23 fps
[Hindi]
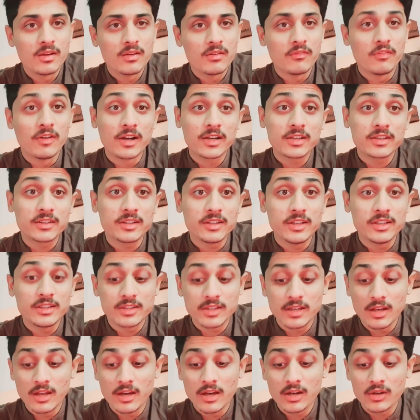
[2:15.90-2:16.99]
वक्त
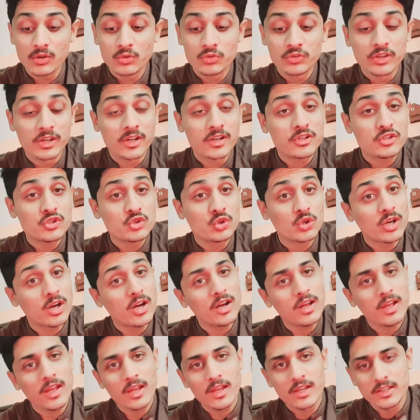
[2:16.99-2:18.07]
इतना गुज़र
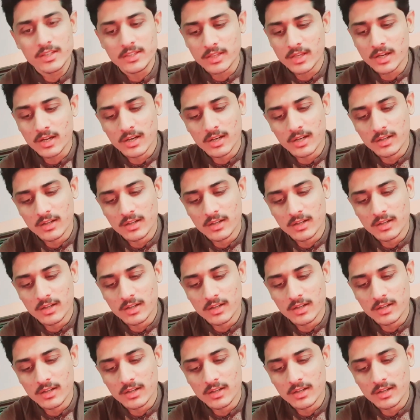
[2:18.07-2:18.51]
चुका है हिना